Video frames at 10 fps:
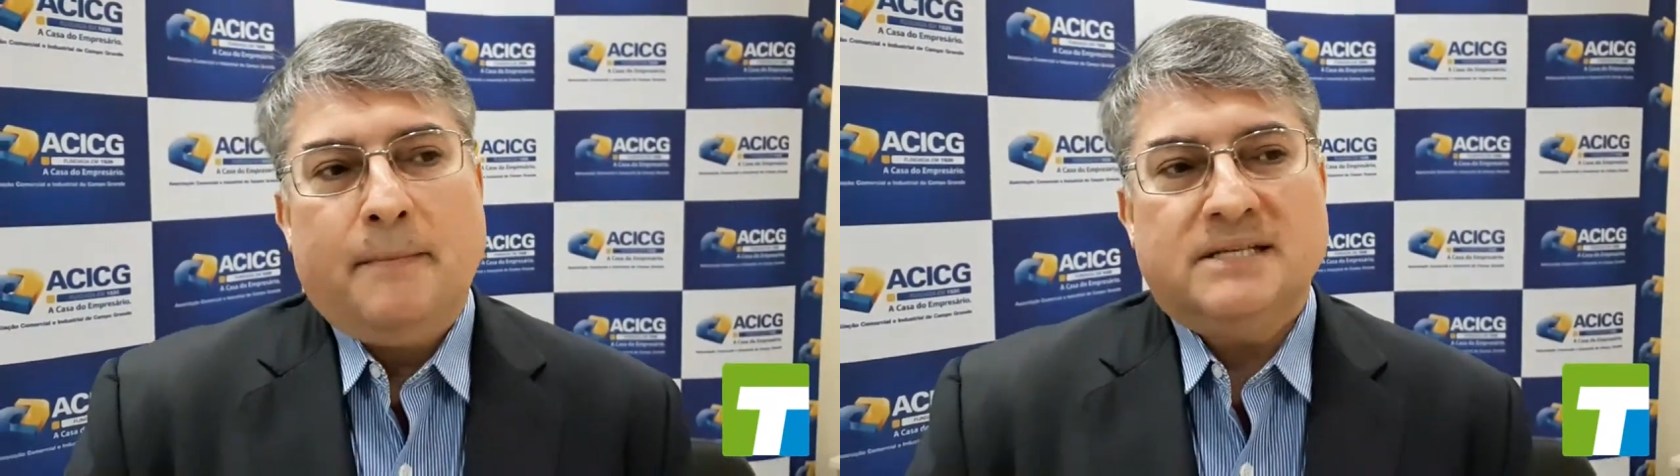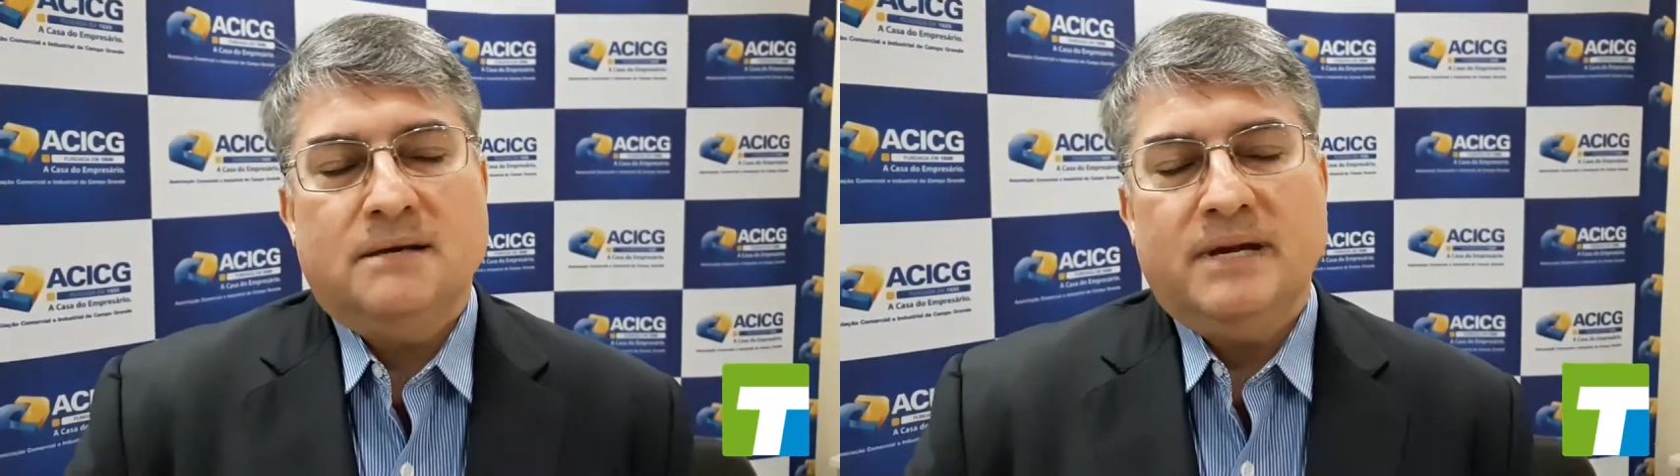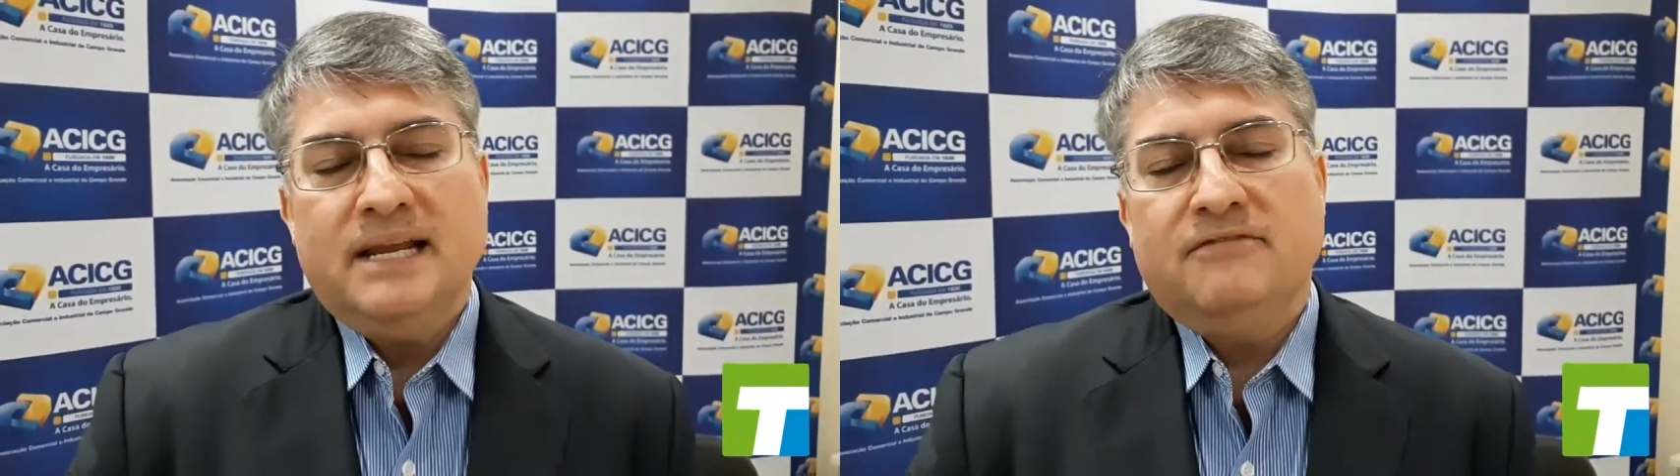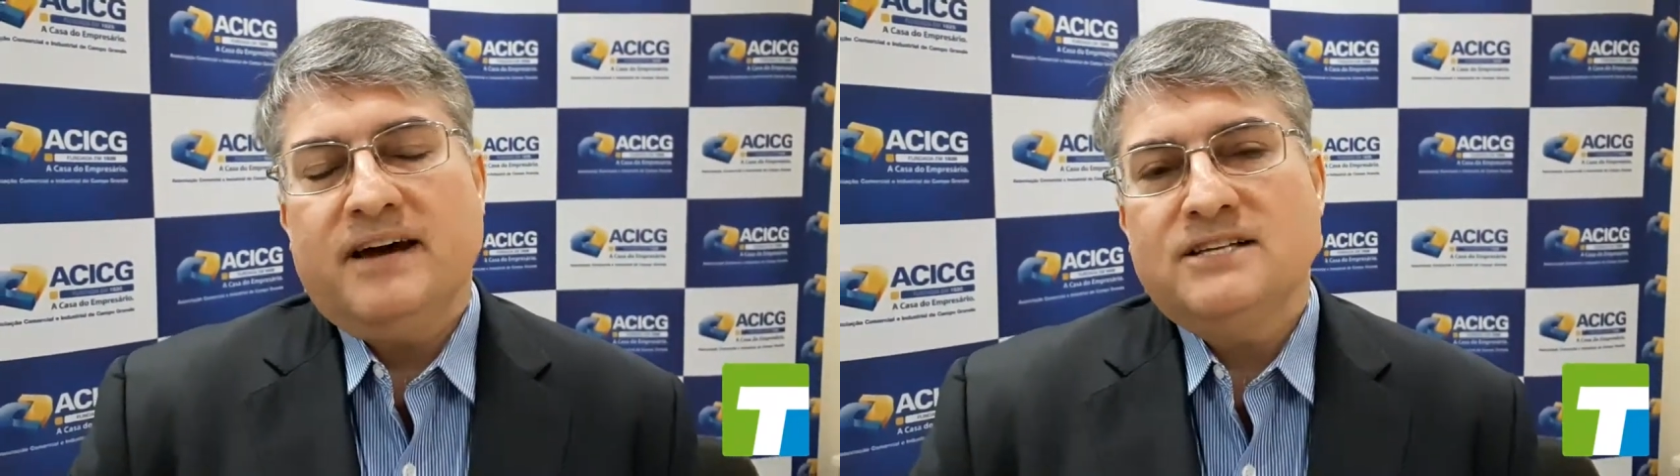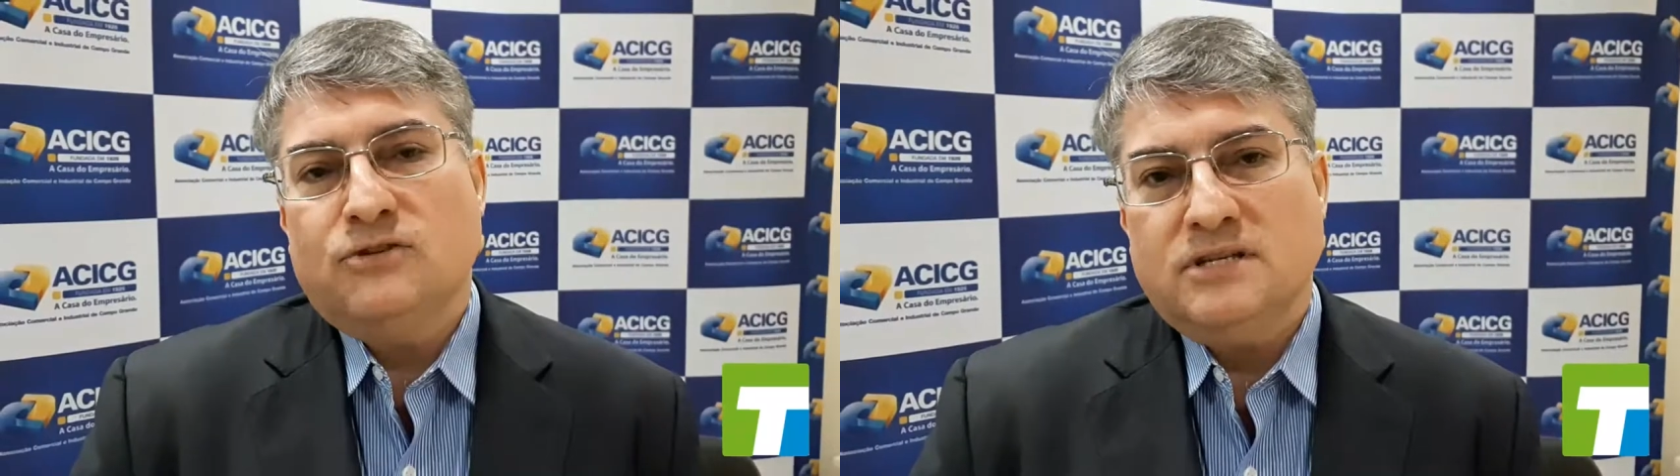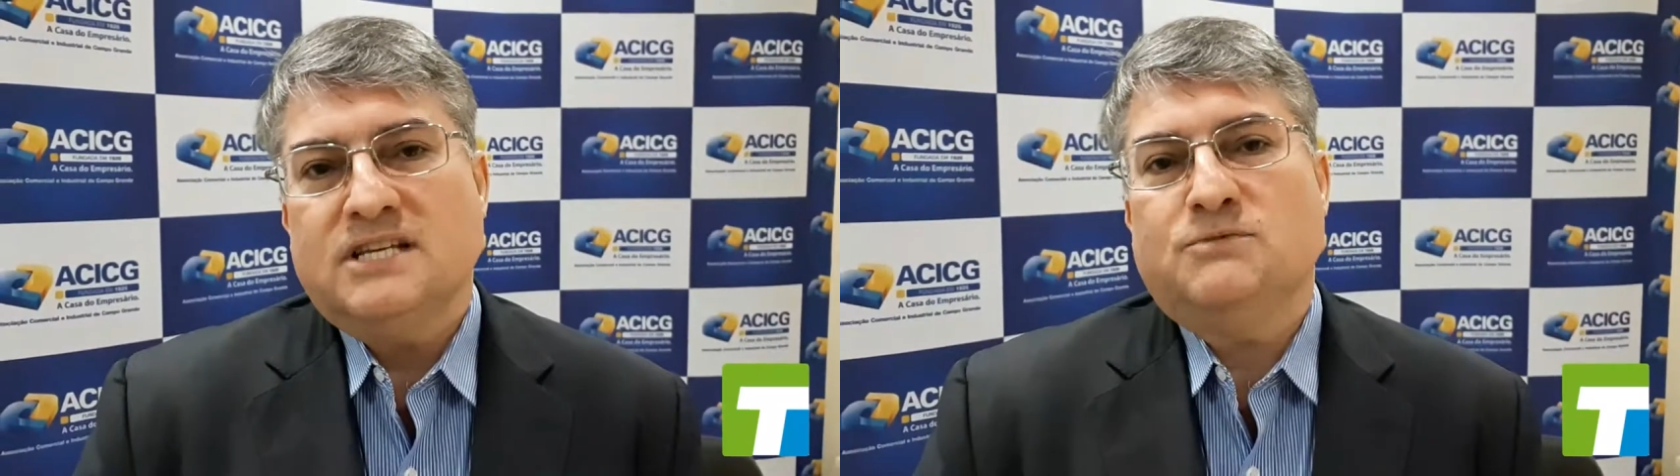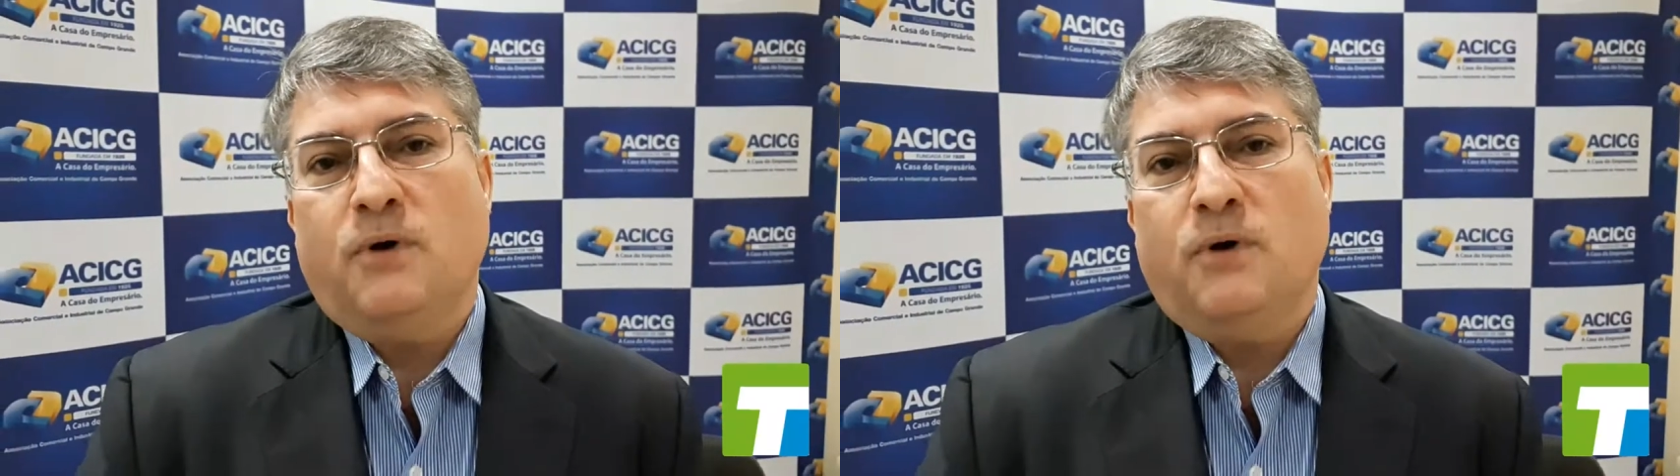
mas também levar as nossas